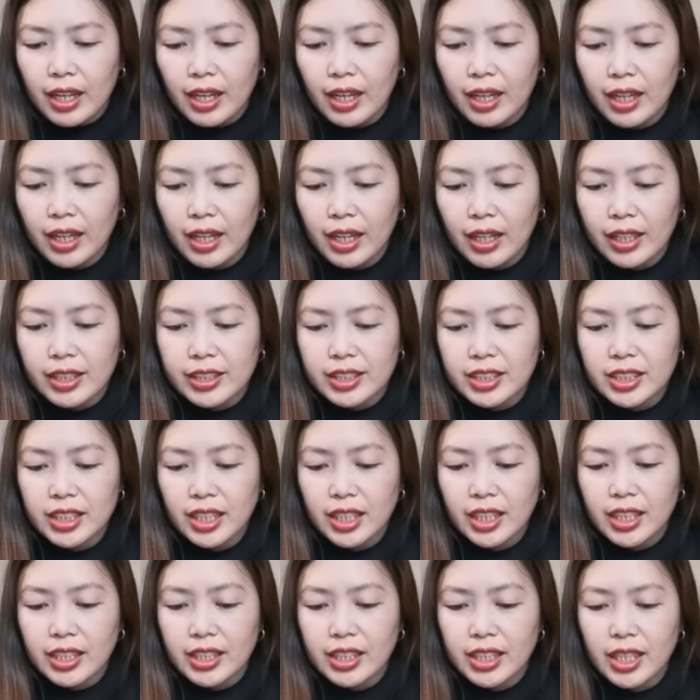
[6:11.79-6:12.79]
uh,
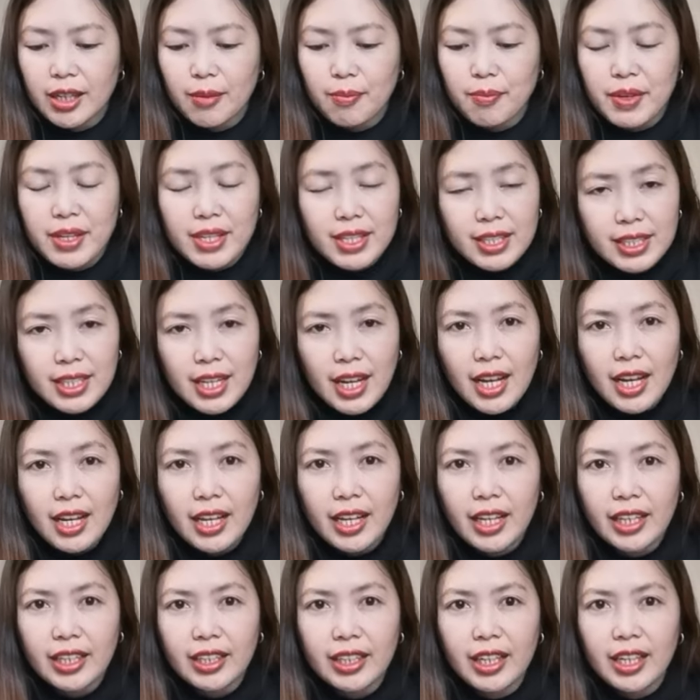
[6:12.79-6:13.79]
sa kanyang
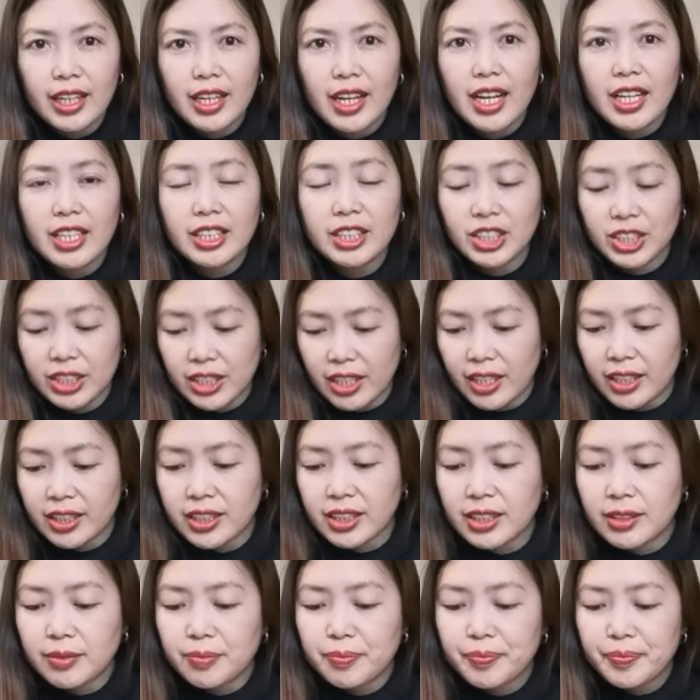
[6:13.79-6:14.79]
visa and uh,
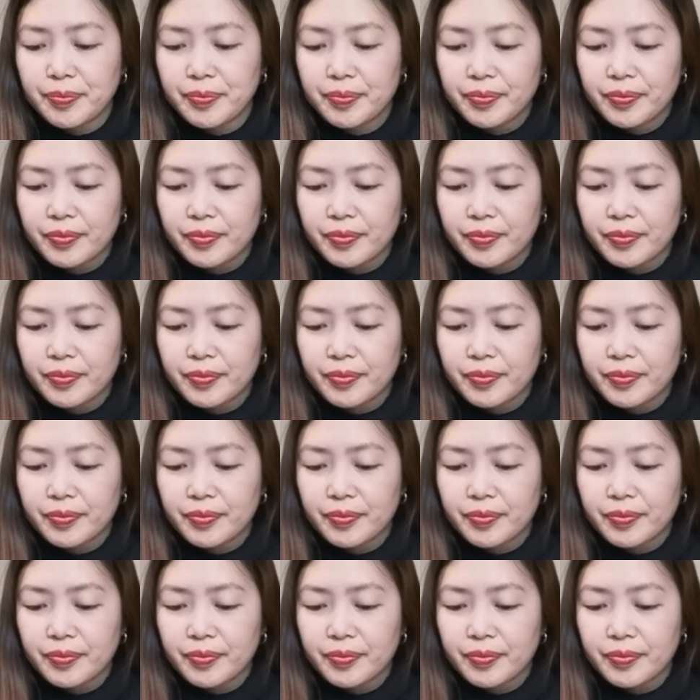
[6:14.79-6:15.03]
IHS.